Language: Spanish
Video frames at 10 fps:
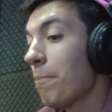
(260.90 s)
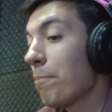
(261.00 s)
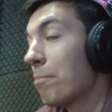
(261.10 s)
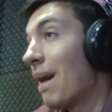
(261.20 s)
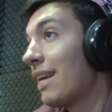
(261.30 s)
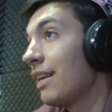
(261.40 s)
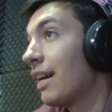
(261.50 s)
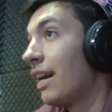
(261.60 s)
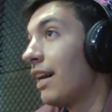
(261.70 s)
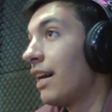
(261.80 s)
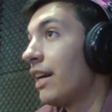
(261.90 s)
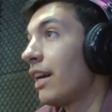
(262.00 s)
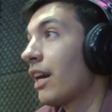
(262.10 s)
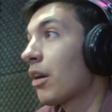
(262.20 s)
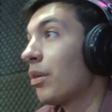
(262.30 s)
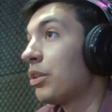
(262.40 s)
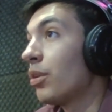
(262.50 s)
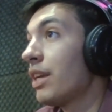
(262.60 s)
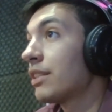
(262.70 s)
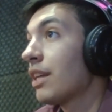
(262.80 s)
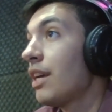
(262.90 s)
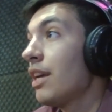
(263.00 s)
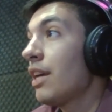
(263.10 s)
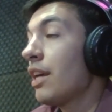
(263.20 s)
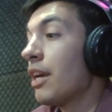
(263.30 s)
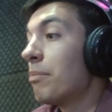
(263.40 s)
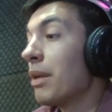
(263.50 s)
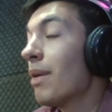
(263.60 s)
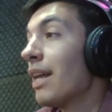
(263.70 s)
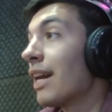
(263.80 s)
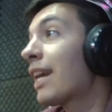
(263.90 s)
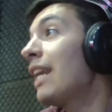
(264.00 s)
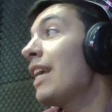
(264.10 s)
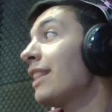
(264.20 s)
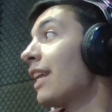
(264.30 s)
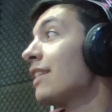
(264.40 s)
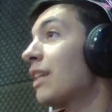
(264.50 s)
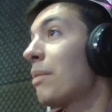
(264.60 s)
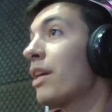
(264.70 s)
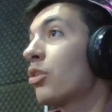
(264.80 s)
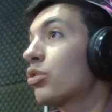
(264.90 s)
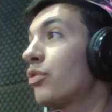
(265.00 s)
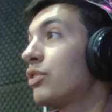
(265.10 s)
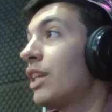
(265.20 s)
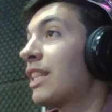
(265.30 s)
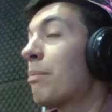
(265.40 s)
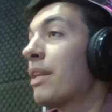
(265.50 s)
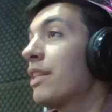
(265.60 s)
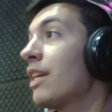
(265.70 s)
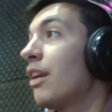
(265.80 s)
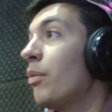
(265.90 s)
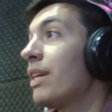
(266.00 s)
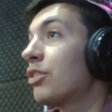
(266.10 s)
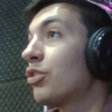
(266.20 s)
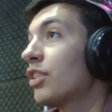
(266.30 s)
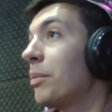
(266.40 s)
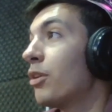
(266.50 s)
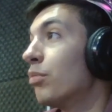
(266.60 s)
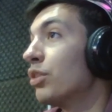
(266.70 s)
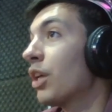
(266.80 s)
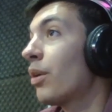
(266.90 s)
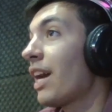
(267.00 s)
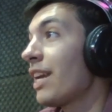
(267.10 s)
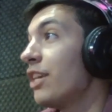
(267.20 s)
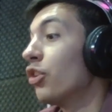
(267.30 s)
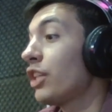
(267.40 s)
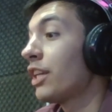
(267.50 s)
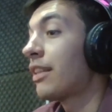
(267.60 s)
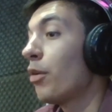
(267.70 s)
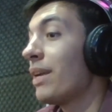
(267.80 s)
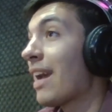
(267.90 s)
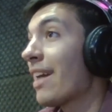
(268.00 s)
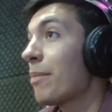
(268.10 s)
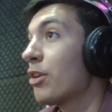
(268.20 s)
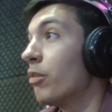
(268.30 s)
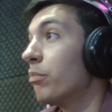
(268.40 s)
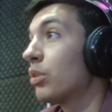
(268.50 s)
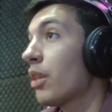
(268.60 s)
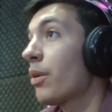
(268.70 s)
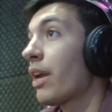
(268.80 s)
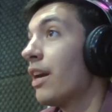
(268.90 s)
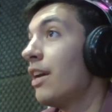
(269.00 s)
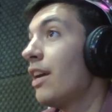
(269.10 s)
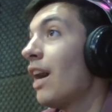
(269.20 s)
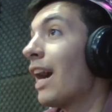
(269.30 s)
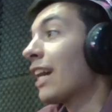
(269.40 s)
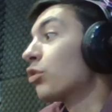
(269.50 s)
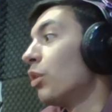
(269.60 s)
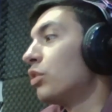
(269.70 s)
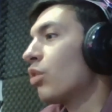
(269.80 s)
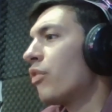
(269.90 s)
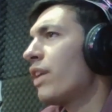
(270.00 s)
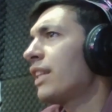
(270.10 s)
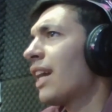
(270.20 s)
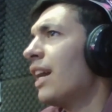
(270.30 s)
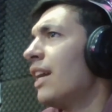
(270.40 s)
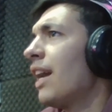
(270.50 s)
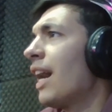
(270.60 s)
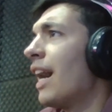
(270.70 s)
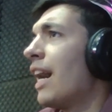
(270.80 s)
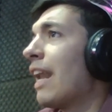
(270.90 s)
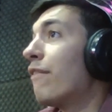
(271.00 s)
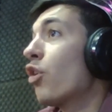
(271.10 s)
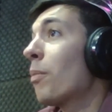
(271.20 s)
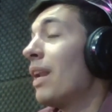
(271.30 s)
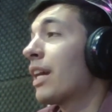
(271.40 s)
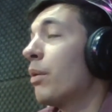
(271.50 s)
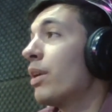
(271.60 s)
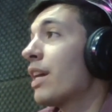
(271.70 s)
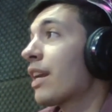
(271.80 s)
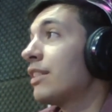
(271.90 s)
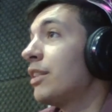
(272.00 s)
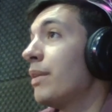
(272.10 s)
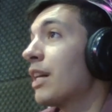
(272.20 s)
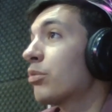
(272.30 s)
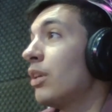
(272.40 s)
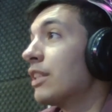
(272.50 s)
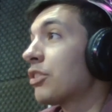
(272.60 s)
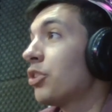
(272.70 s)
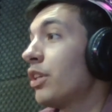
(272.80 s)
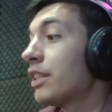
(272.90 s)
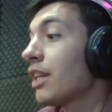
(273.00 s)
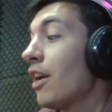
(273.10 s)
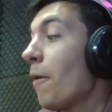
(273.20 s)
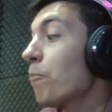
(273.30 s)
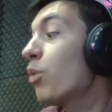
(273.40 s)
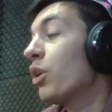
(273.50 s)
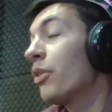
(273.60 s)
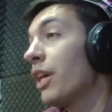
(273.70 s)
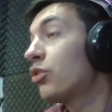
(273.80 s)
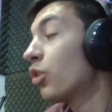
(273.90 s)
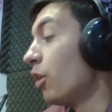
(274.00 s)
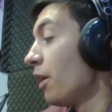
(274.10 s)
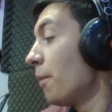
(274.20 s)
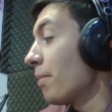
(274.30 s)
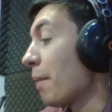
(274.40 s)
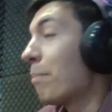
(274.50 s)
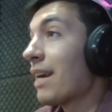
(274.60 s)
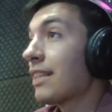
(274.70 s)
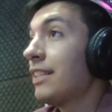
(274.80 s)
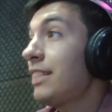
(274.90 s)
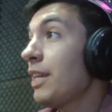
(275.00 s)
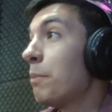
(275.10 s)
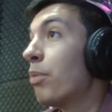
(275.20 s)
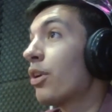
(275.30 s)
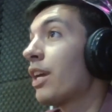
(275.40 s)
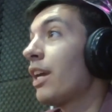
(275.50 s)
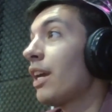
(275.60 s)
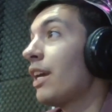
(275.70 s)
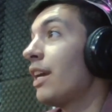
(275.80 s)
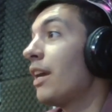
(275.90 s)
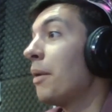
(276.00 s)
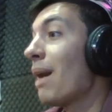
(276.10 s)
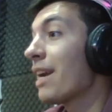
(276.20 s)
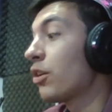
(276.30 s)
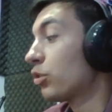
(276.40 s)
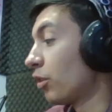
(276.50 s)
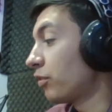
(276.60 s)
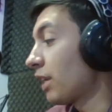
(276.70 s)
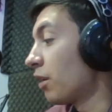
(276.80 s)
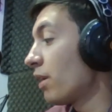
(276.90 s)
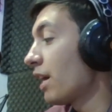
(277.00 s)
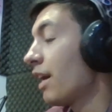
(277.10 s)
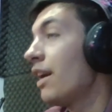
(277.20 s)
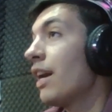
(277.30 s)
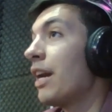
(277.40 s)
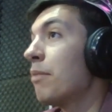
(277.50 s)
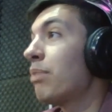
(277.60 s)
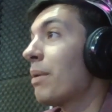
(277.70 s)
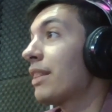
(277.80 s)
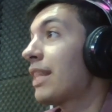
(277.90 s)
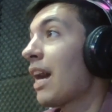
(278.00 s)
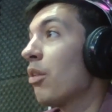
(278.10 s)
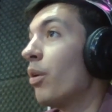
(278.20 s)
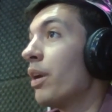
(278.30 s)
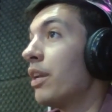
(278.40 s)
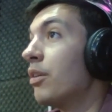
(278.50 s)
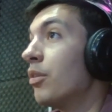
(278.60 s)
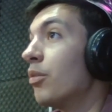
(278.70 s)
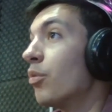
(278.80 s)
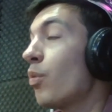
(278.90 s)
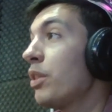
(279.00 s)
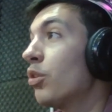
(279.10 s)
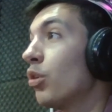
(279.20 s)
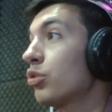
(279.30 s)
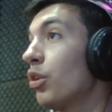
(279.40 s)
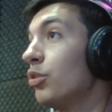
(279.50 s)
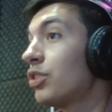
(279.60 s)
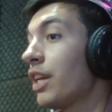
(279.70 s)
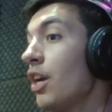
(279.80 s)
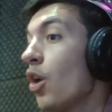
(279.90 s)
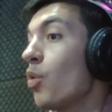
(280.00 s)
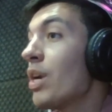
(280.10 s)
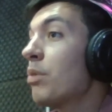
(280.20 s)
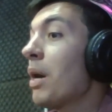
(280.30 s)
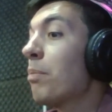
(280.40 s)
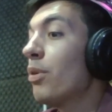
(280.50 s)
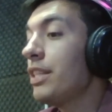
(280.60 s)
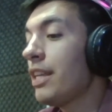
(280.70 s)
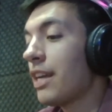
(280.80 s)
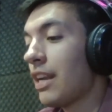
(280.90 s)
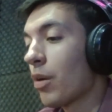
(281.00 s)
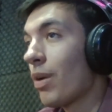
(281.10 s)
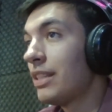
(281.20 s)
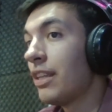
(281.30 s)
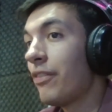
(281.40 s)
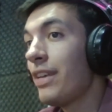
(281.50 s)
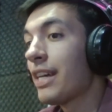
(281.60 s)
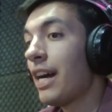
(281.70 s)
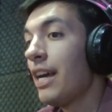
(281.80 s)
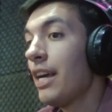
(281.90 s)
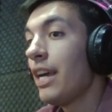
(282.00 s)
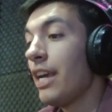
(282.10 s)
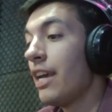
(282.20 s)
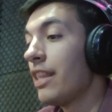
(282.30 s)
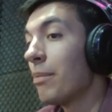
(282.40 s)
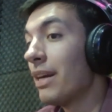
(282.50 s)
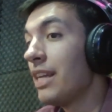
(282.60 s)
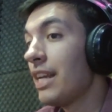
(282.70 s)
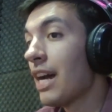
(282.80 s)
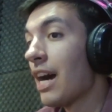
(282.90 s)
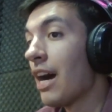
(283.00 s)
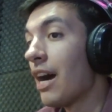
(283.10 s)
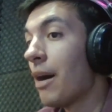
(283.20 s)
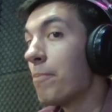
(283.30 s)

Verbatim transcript: van a cuestiones eh, privadas. ¿Qué le interesa a Microsoft si está prendida la ubicación de mi computadora y dónde está ubicada mi computadora? ¿Acaso eso afecta a la forma en la que voy a recibir actualizaciones? Bueno, de hecho, en parte sí, porque eh, Microsoft ahora ha implementado en Windows 11 una nueva política en la cual se fija eh, de manera